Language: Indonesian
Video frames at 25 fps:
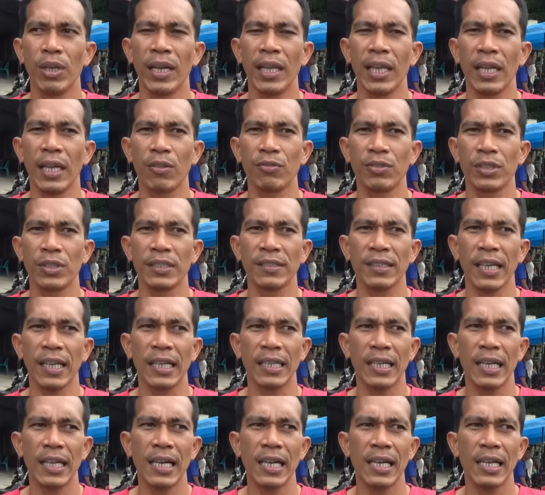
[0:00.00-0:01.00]
wilayah Gunung
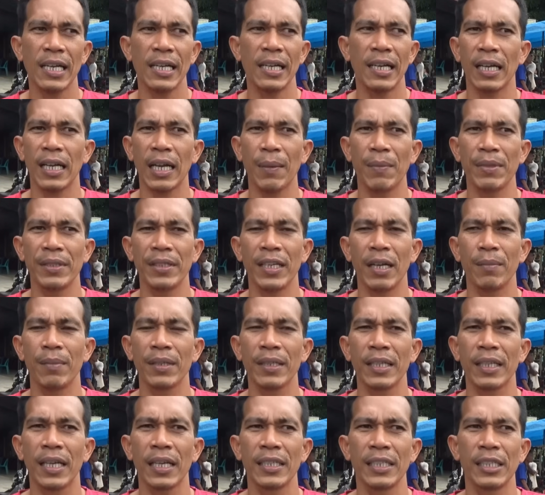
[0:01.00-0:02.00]
Saka kami tidak
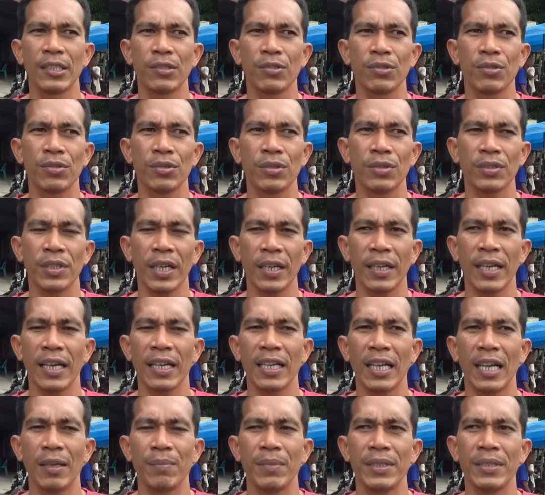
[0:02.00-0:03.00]
berikan itu
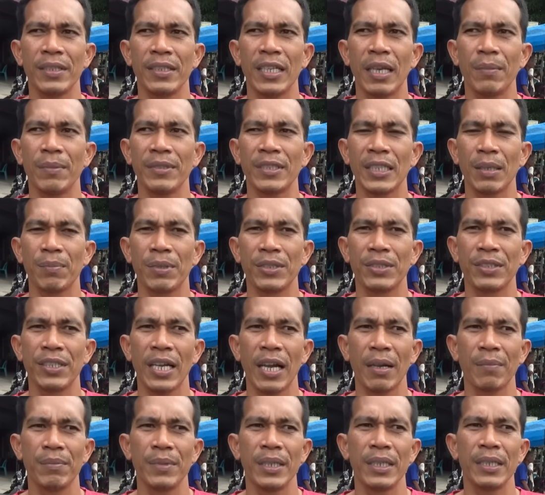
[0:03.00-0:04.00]
karena kami tidak bisa
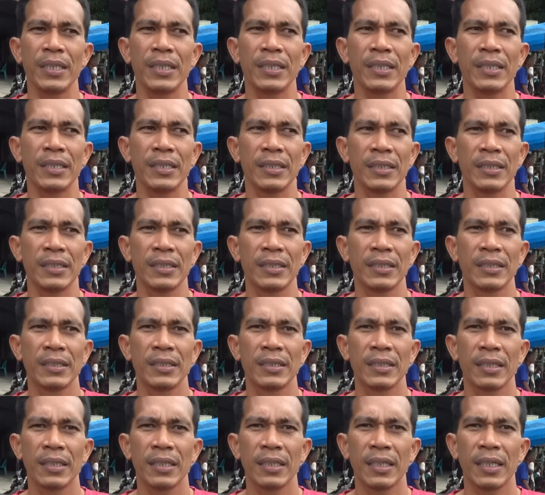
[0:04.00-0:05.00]
menjamin
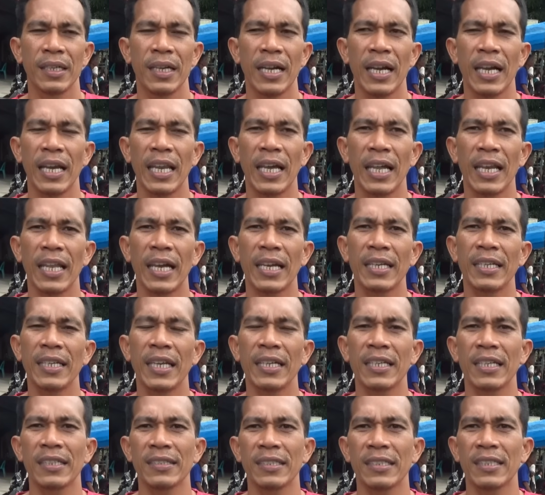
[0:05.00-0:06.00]
kehalalan
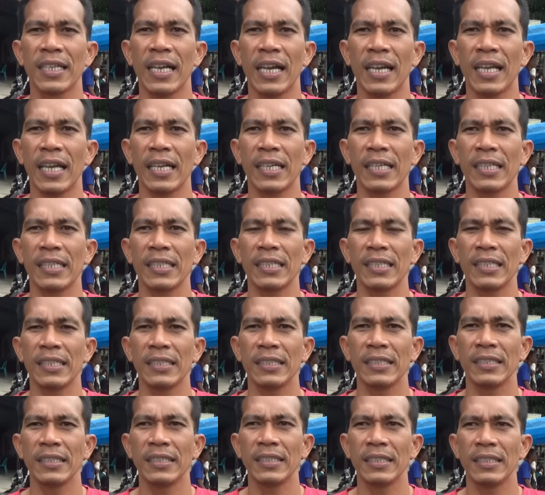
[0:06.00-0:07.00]
dan kesegaran
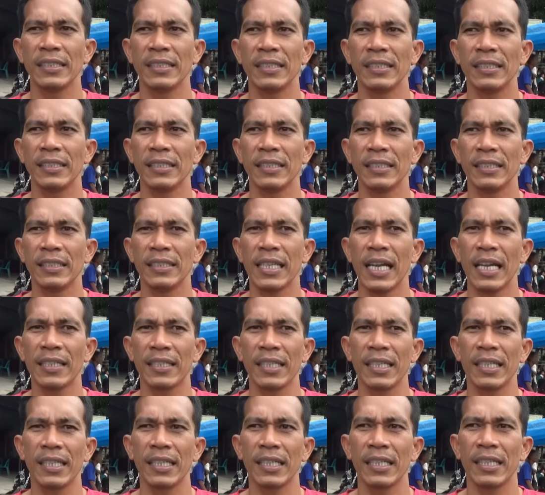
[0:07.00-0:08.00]

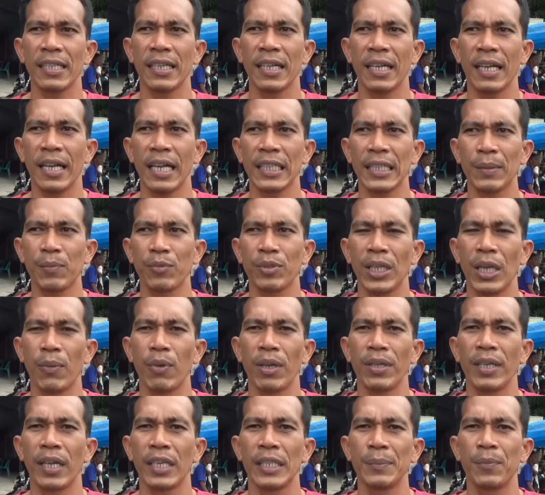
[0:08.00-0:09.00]
daging atau
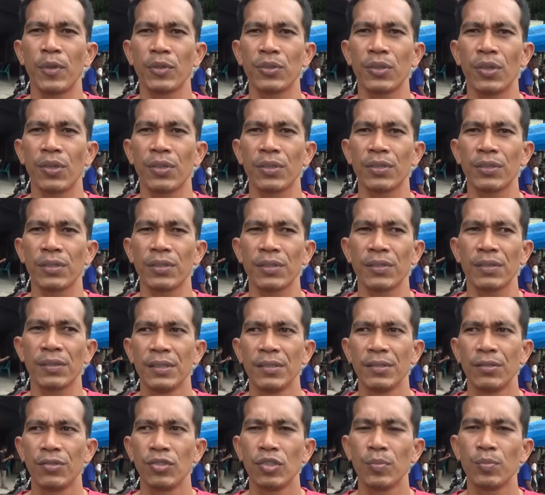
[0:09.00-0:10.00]
hewan yang dipotong
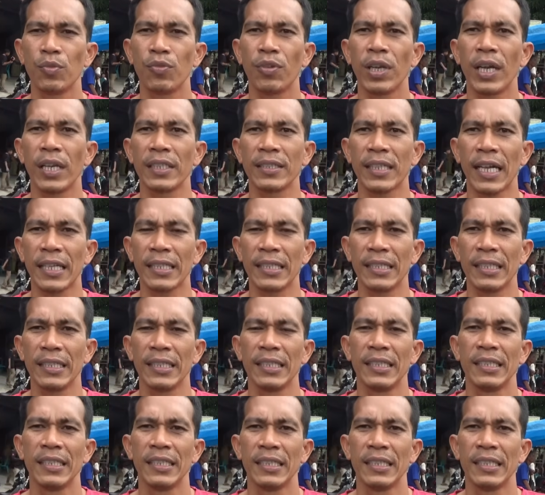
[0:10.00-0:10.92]
puluhan tadi.